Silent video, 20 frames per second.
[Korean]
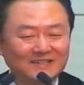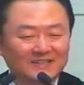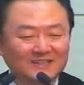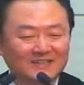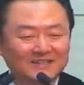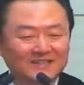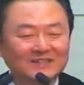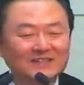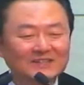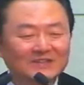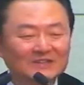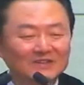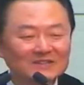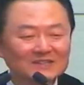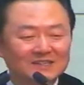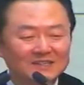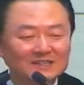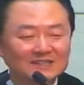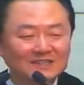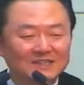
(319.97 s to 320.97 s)

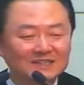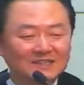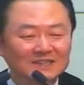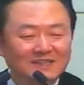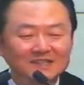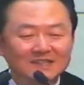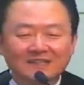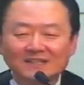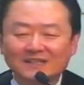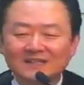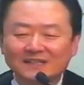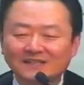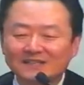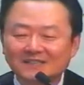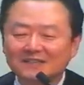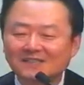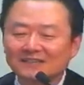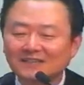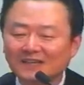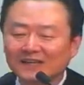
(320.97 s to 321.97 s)
기꺼이 그
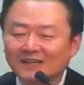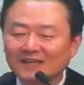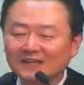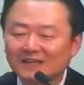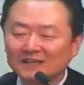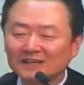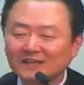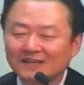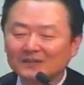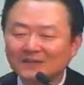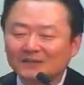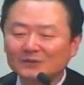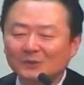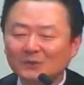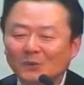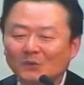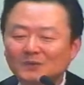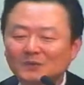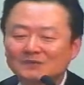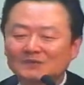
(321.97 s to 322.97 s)
일에
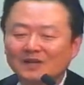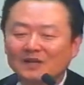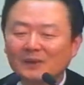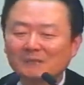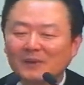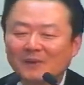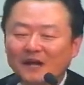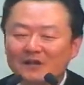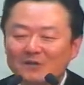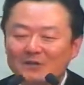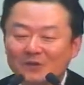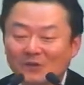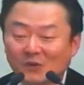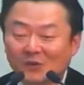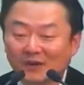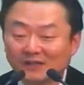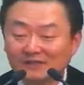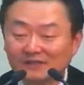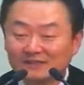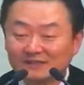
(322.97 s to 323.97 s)
동참하려고
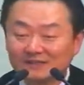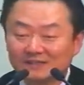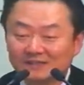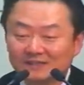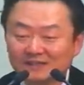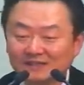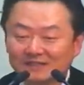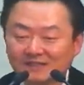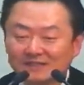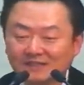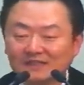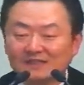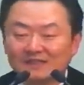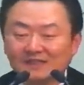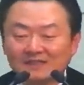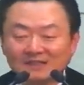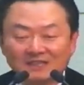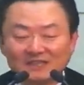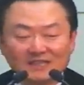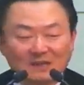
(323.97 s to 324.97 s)
하는
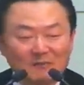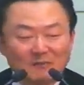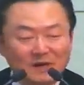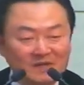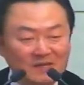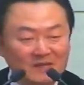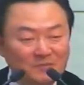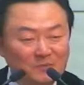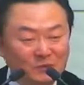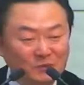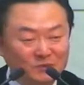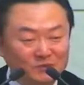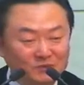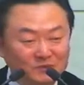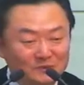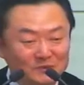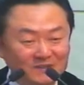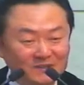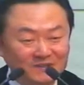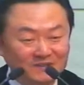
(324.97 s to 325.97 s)
히라망의
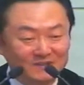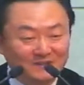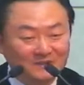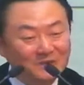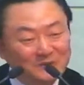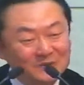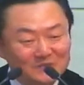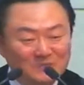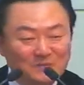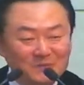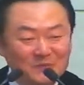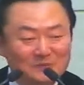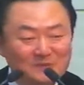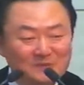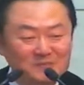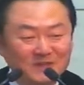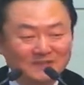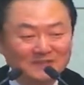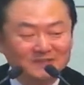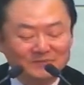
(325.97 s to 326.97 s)
모습을 또오를 본문
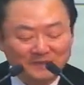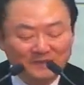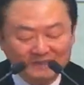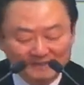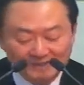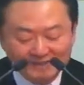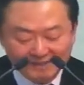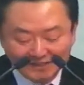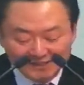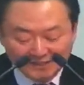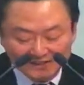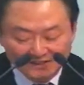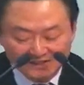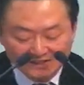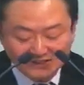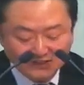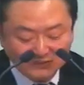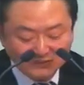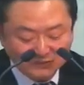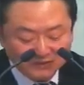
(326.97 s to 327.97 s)
말씀에는 어,
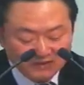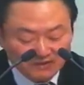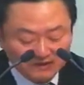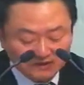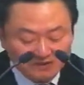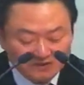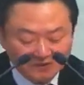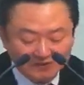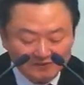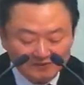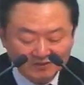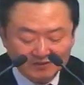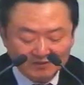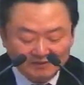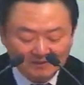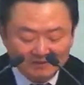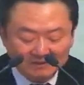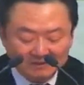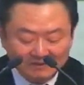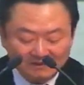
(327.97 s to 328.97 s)
기록이
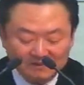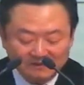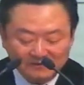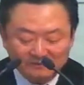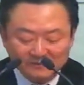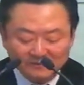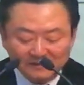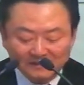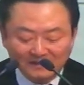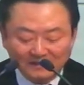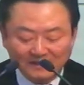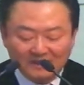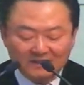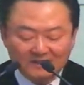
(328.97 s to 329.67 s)
되어져 있습니다.